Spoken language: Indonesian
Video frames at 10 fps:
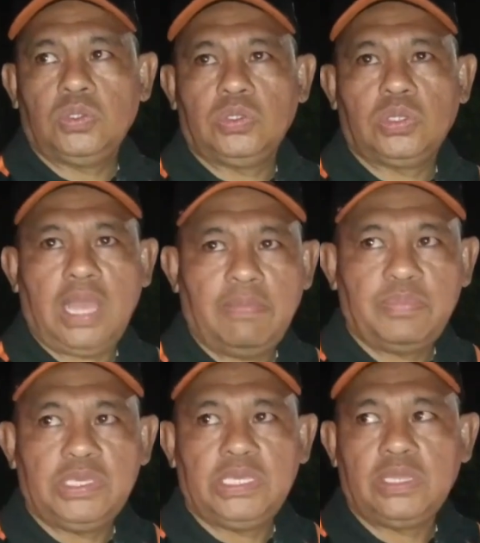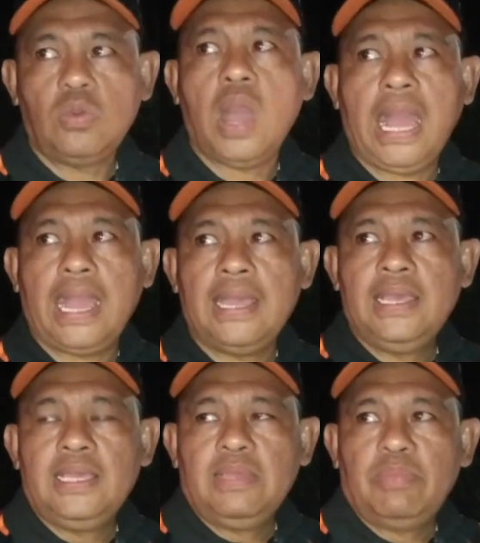gunung api ruang.
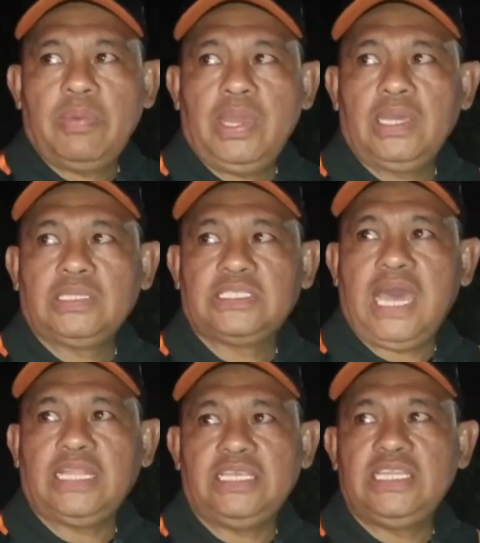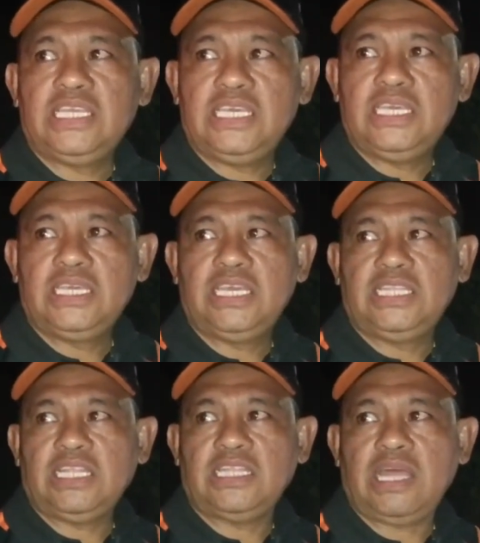Memang saat ini
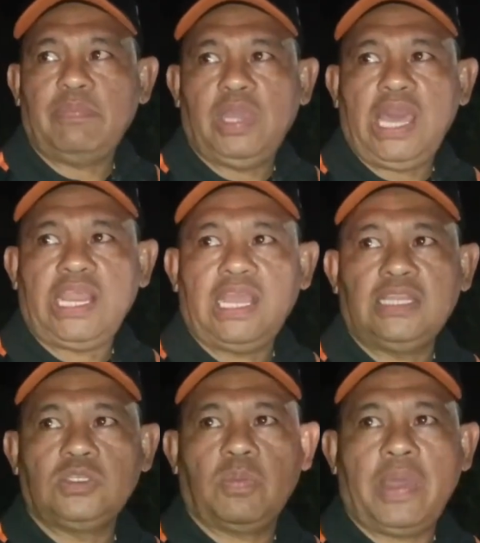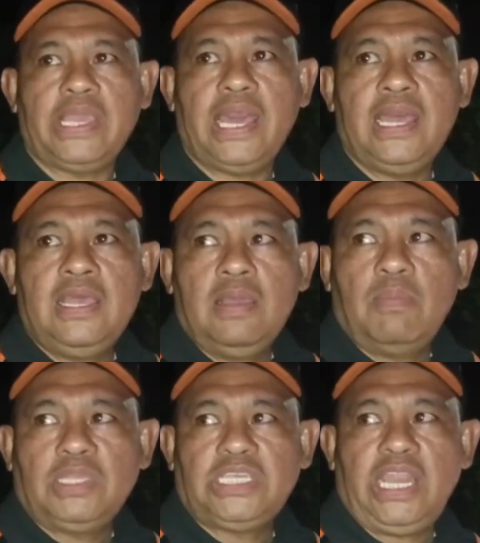kita tetap mengarahkan supaya
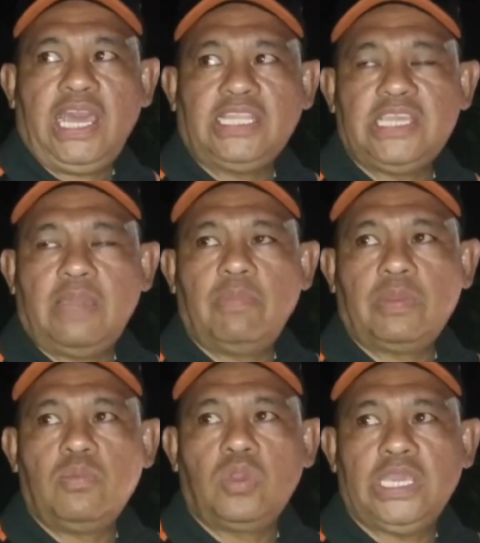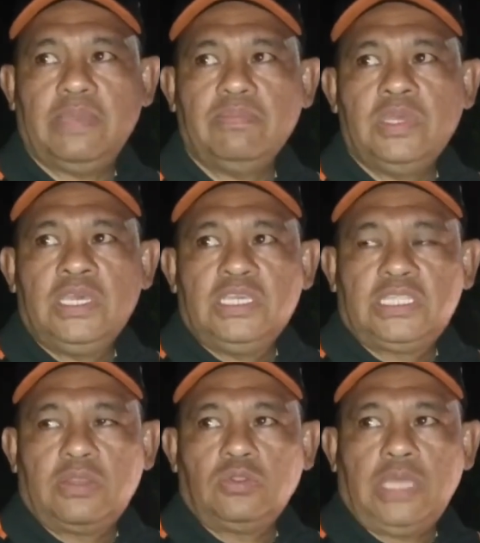masyarakat yang bermukim,
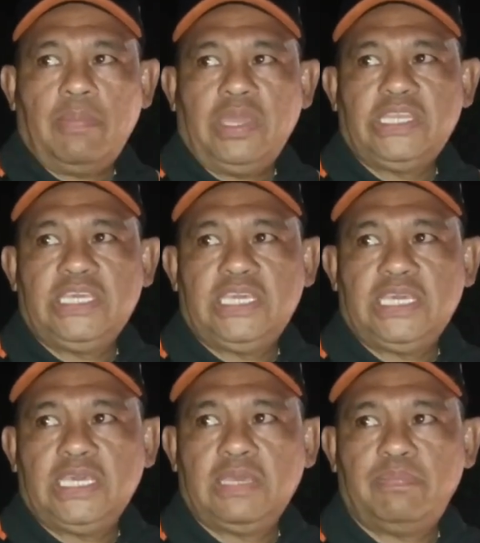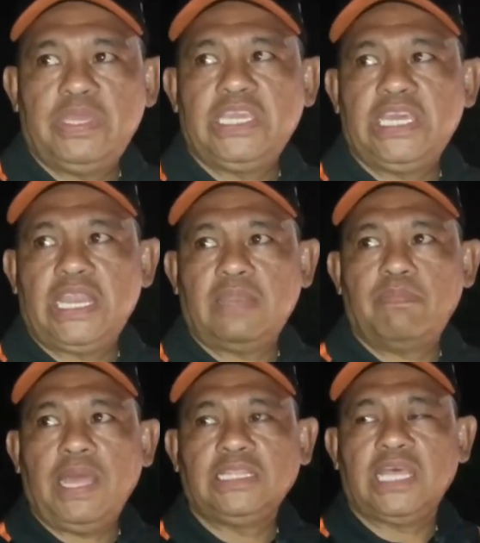terutama di pinggiran
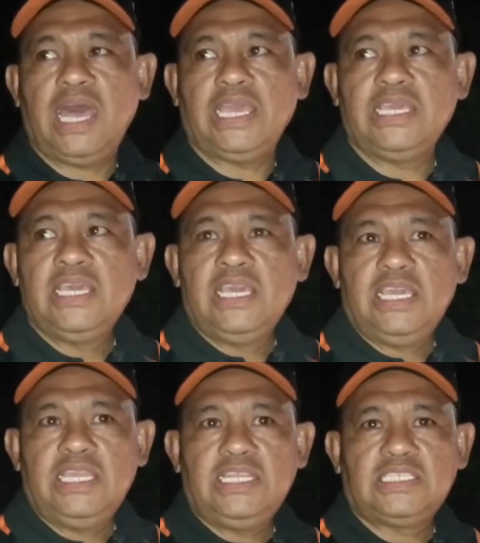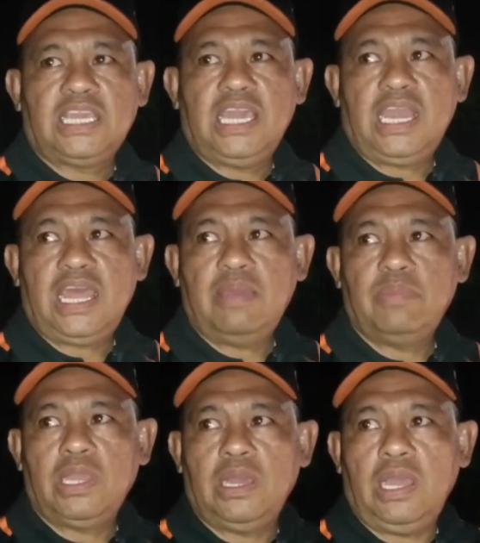pantai, ini segera
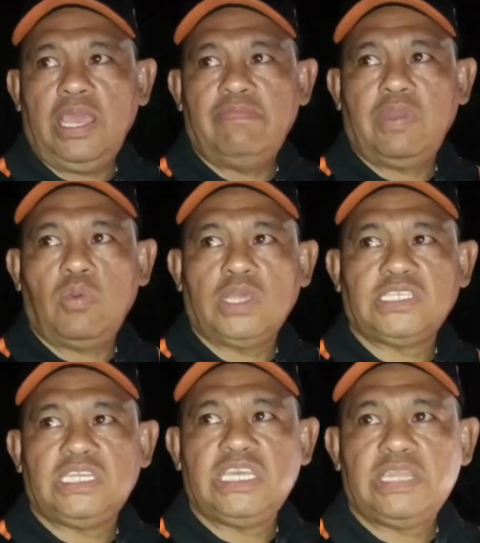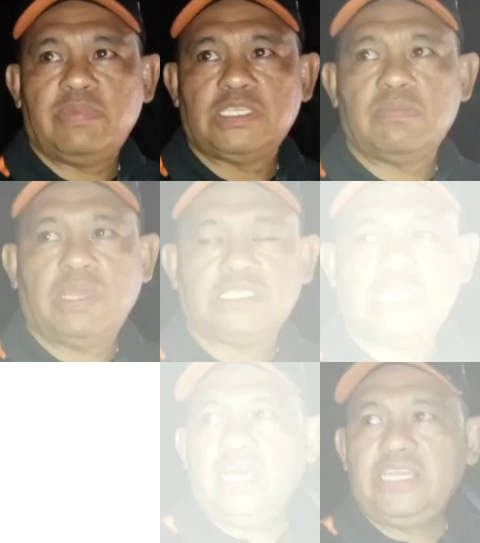mengevakuasi diri
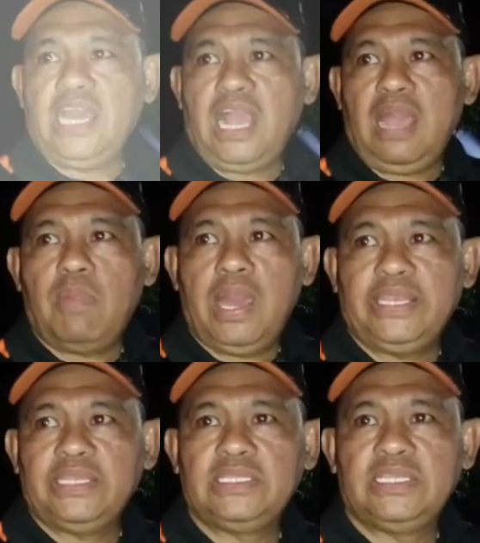masing-masing yang aman.